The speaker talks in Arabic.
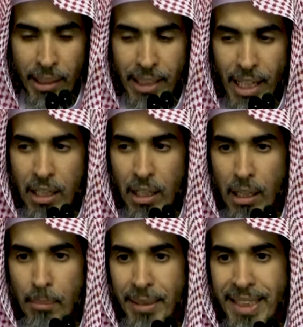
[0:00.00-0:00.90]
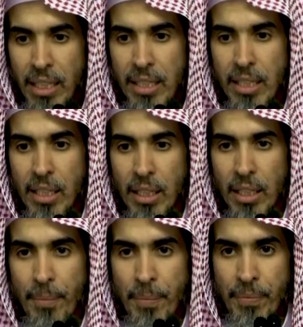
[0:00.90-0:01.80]
عند أهل العلم بالتنزيل
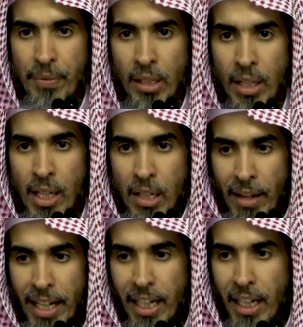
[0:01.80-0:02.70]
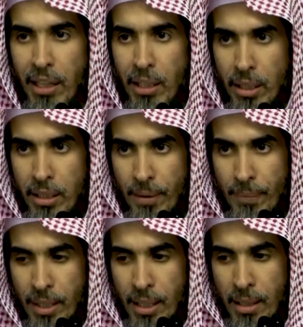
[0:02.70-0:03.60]
فإن كثيرا
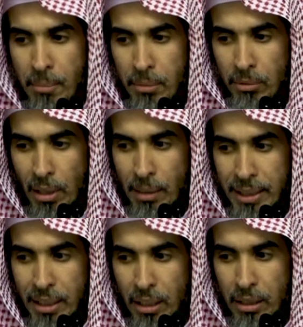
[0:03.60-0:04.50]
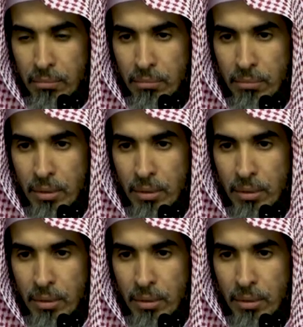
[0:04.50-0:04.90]
من طلبة العلم